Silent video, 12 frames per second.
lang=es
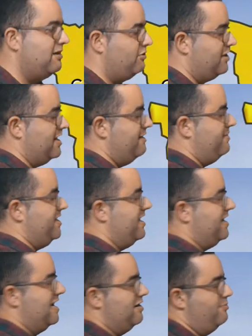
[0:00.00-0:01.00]
la jornada de
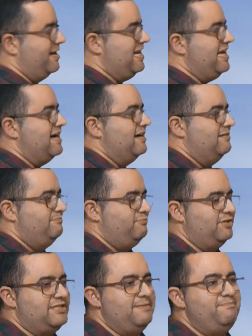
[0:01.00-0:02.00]
mañana. Anomalía,
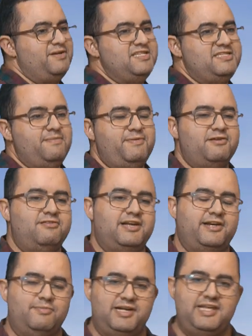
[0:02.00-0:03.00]
pues en principio la
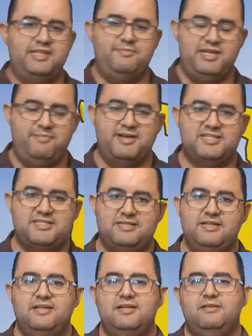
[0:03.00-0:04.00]
anomalía de mínimas
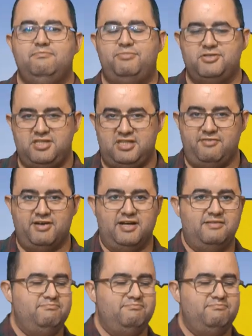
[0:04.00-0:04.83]
positiva.